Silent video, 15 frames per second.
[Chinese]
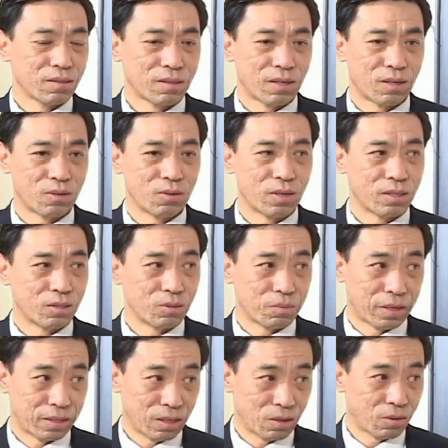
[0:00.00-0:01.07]
他后来他就
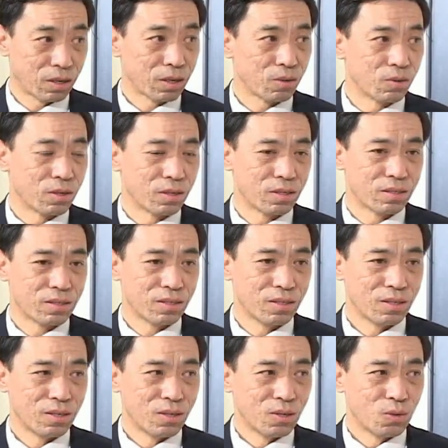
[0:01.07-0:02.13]
把电话给我了，
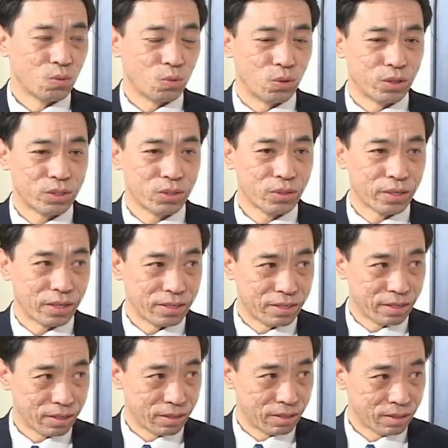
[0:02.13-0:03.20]
我就给
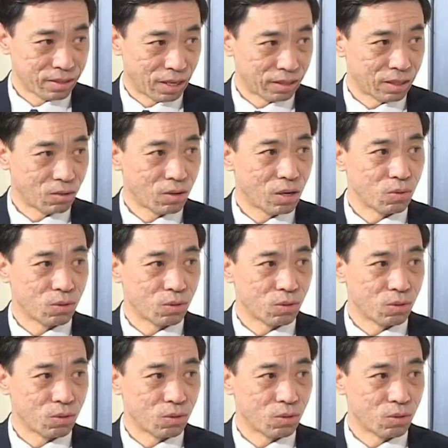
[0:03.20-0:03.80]
这个人打电话，